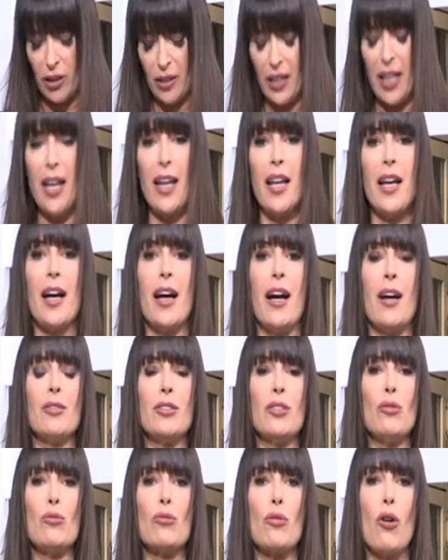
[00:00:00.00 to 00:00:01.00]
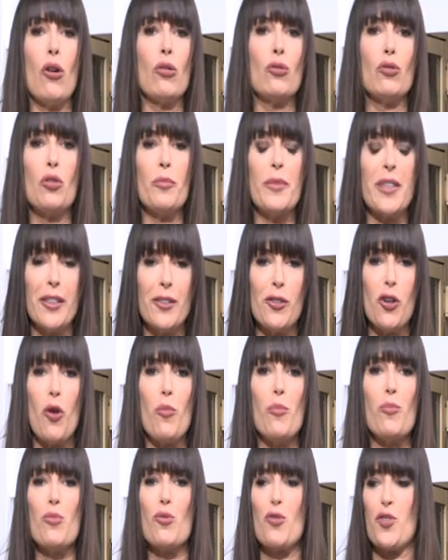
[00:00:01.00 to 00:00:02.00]
del, di un condominio
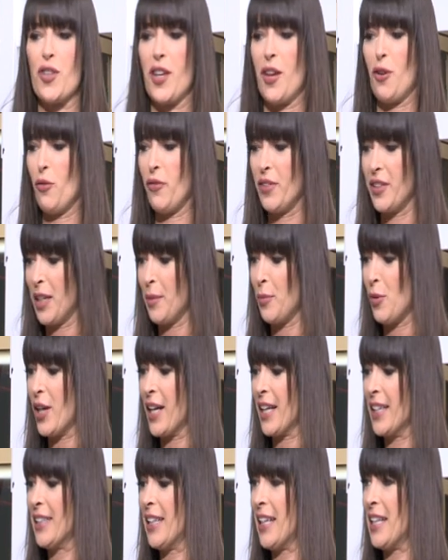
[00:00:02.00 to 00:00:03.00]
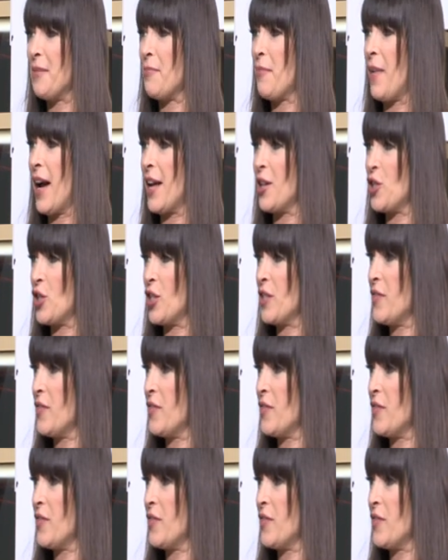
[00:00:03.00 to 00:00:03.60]
museo. Vedremo anche Bello. delle immagini,